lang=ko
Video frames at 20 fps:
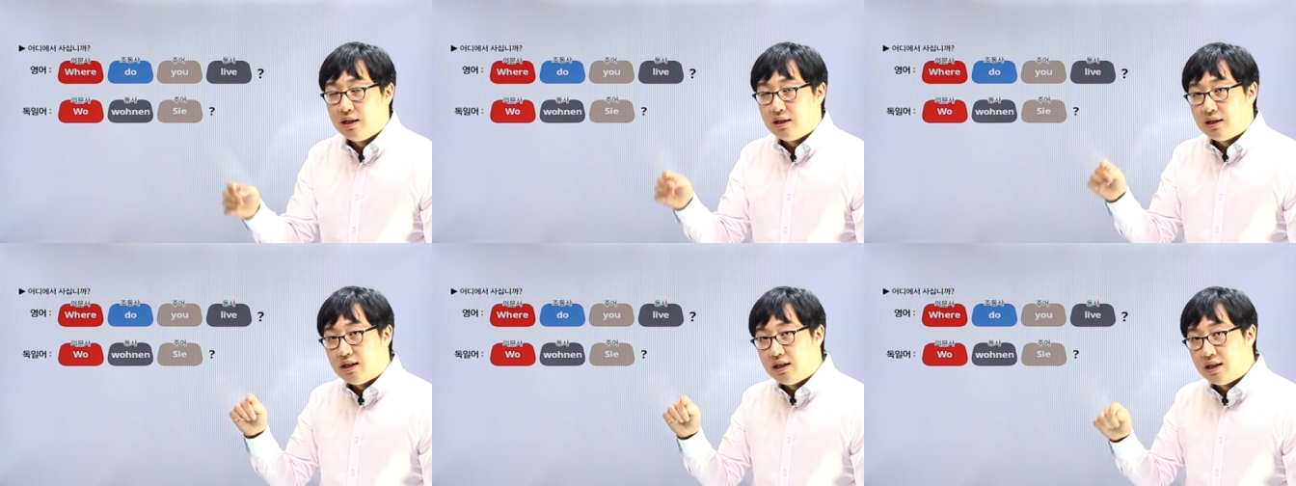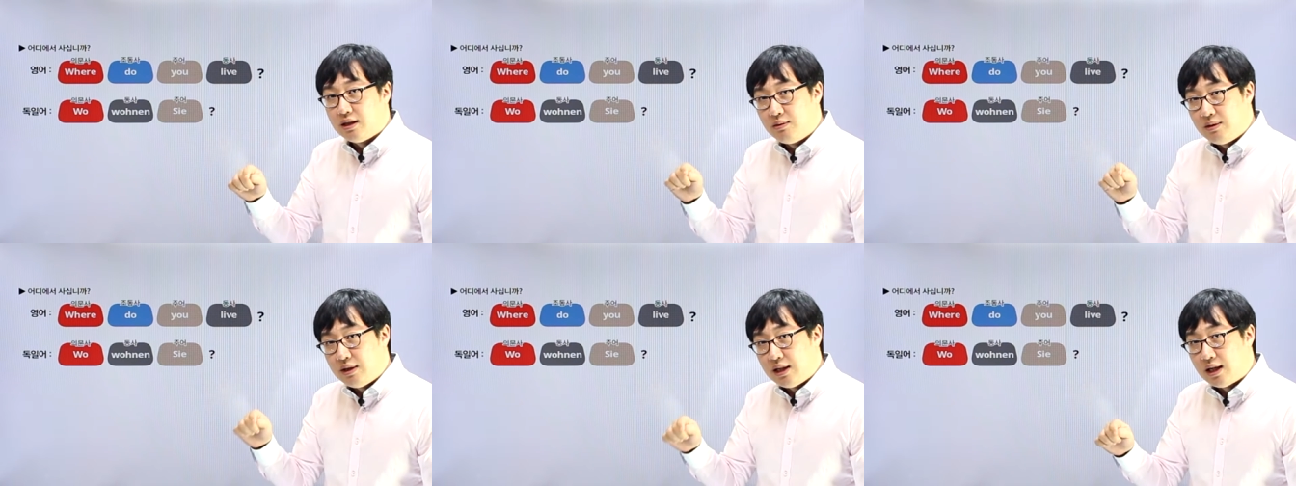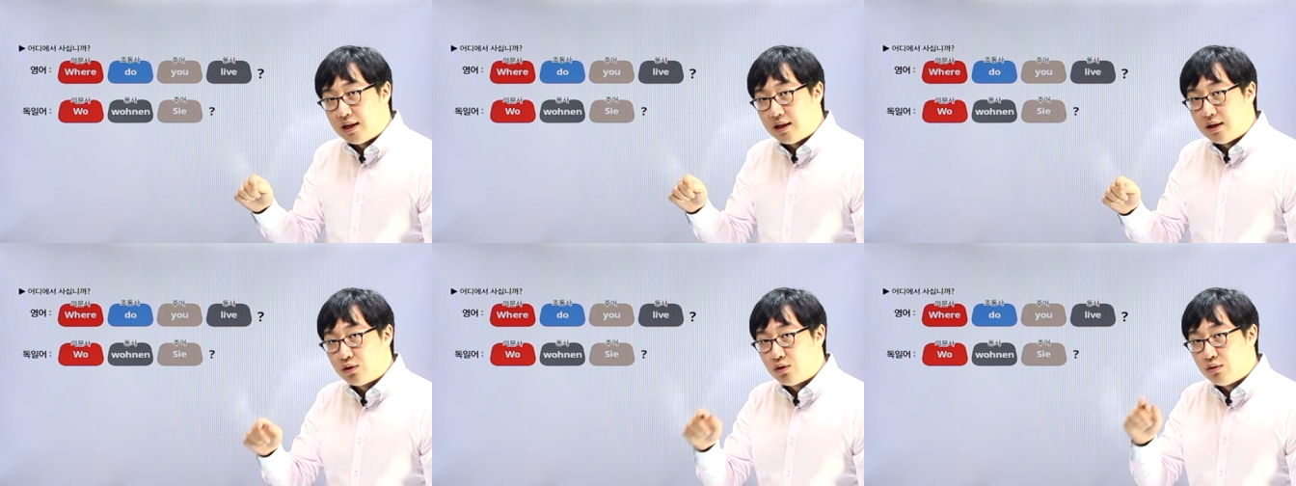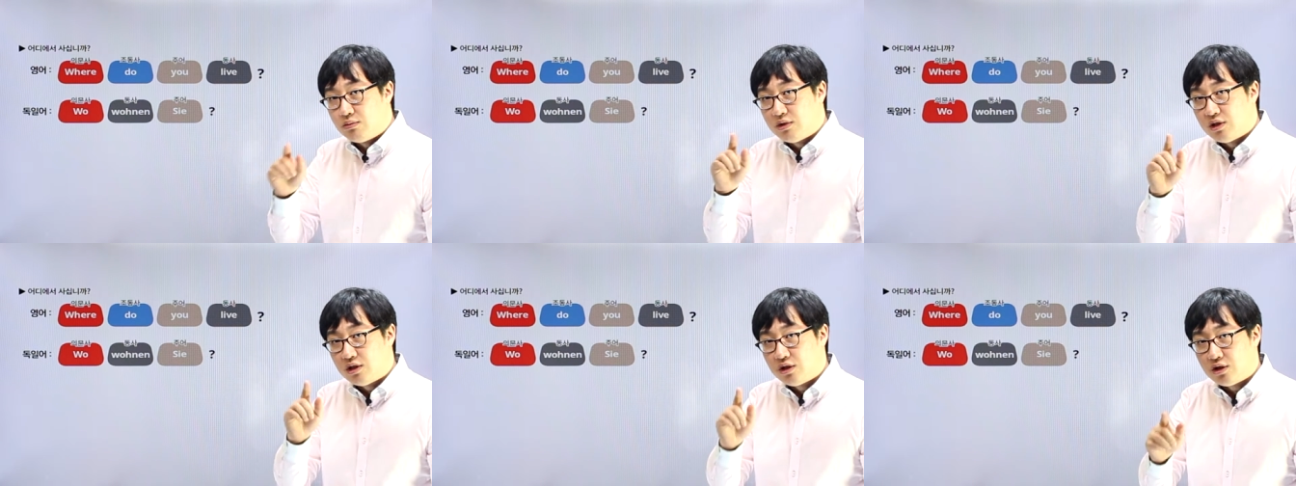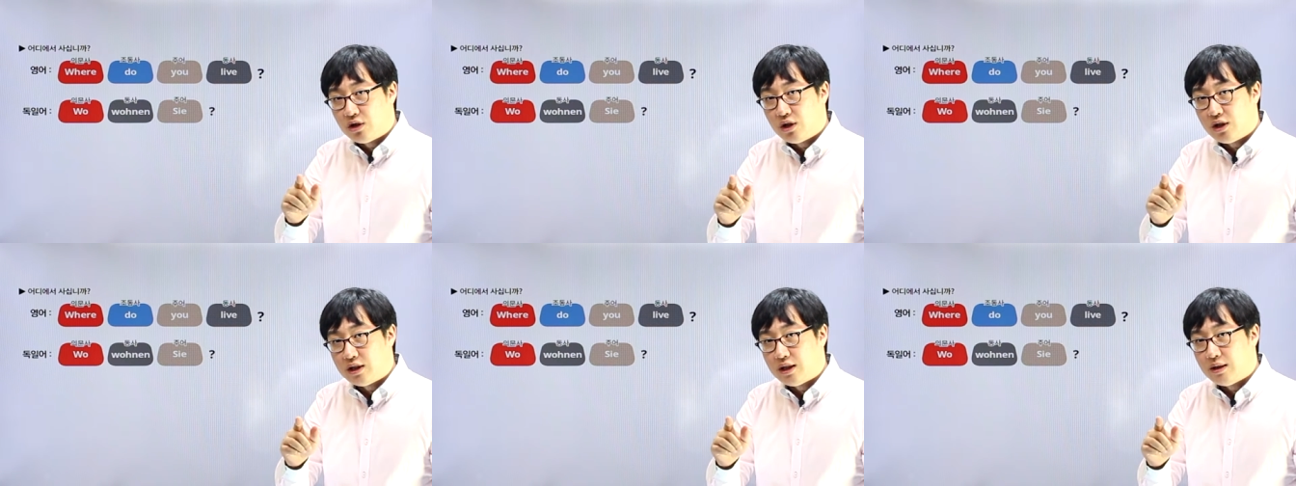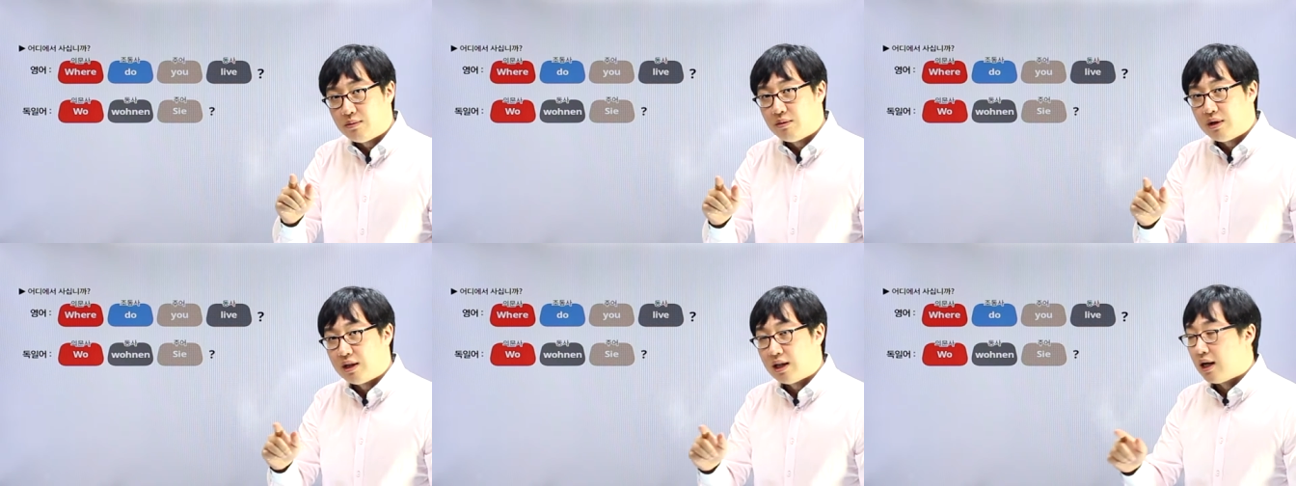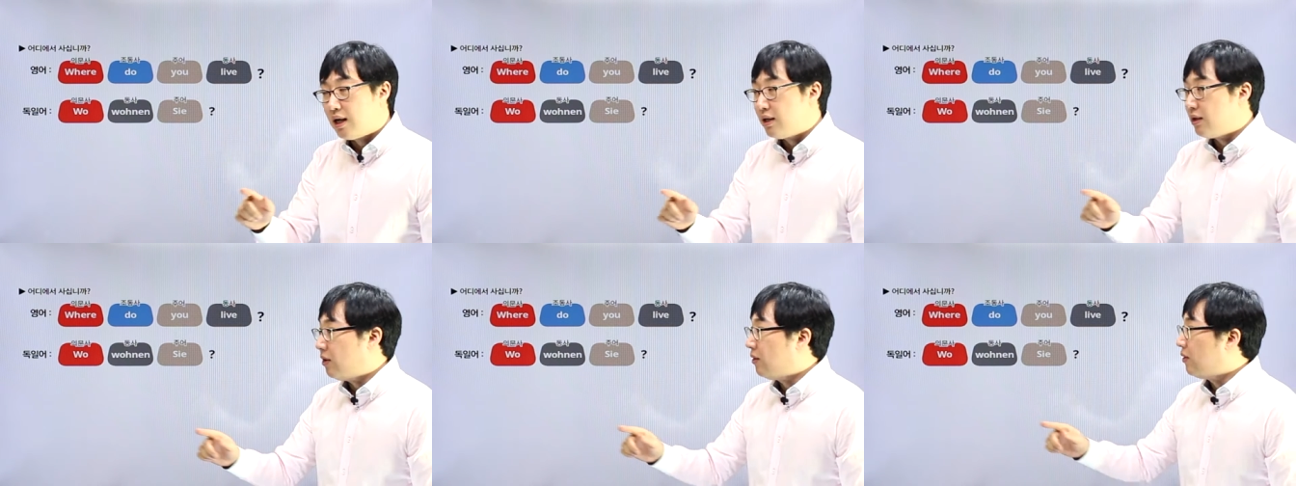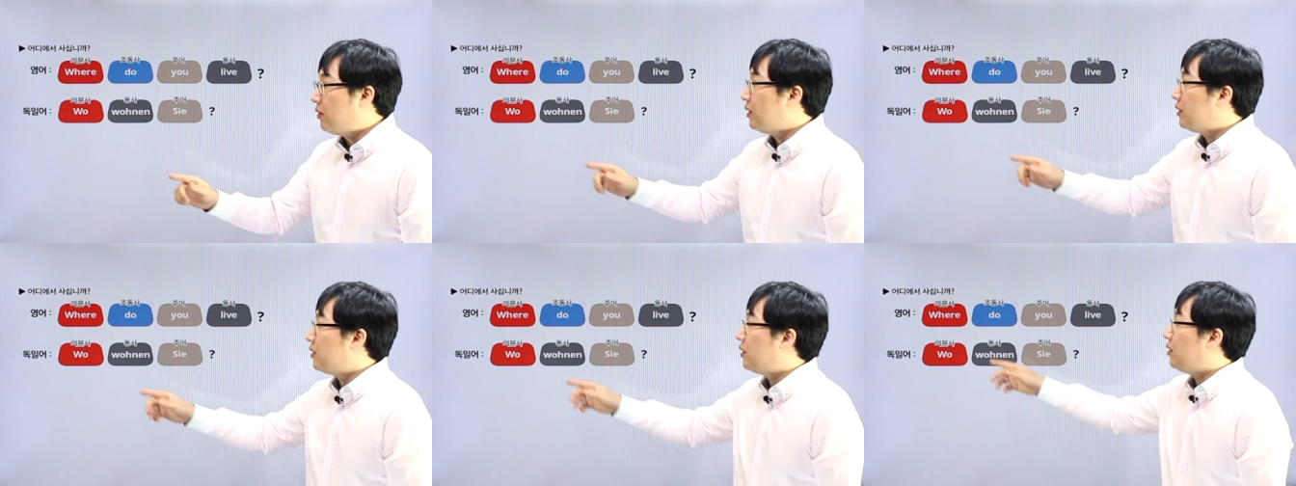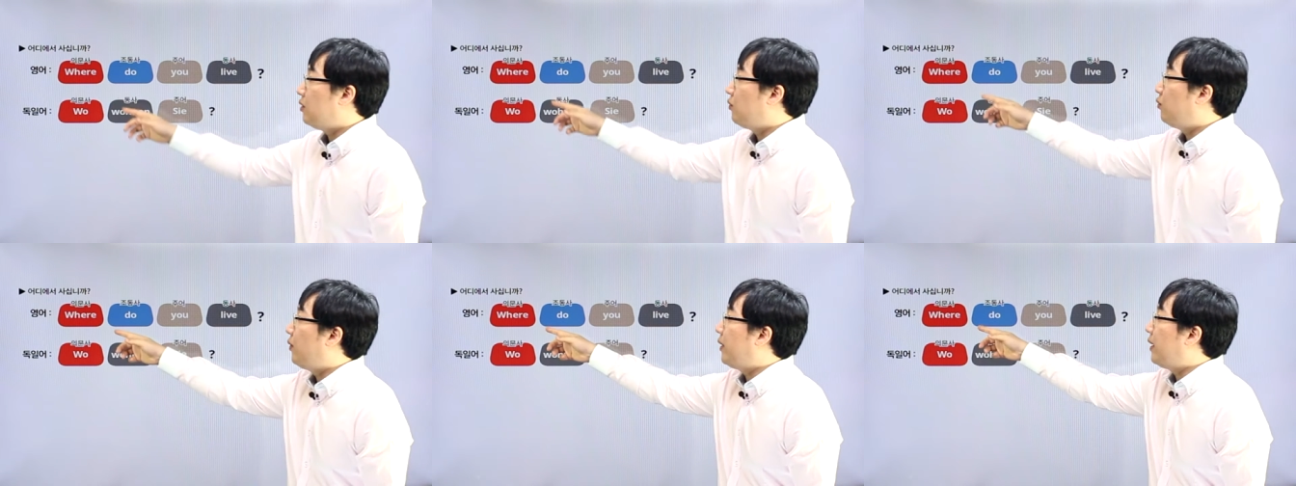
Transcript: 지금 이야기를 좀 들으셔야 됩니다. 영어에서는